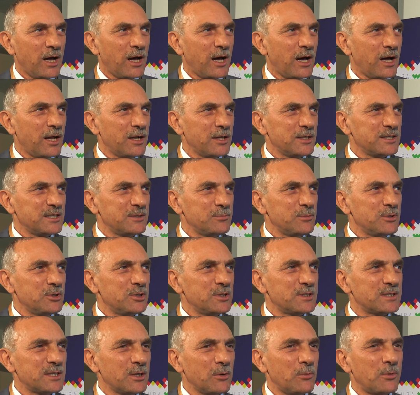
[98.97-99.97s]
ale
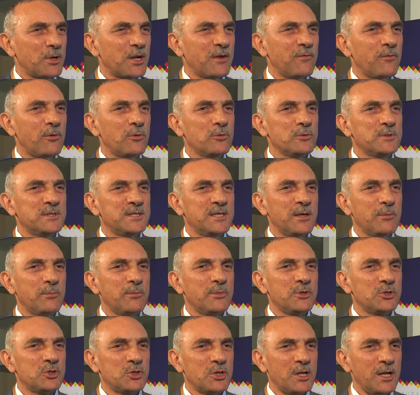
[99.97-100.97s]
zmienić całą rewolucję
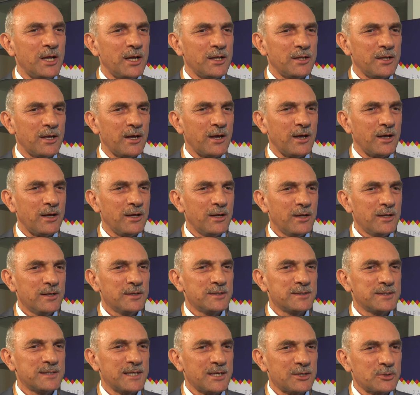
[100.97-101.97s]
myślenia,
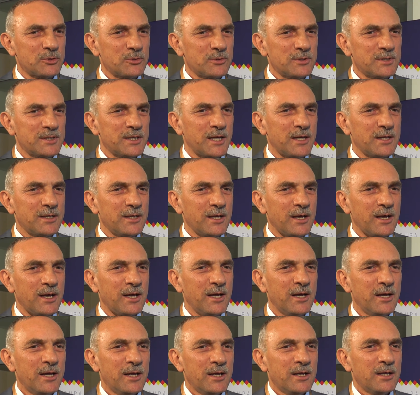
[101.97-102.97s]
zarządzania,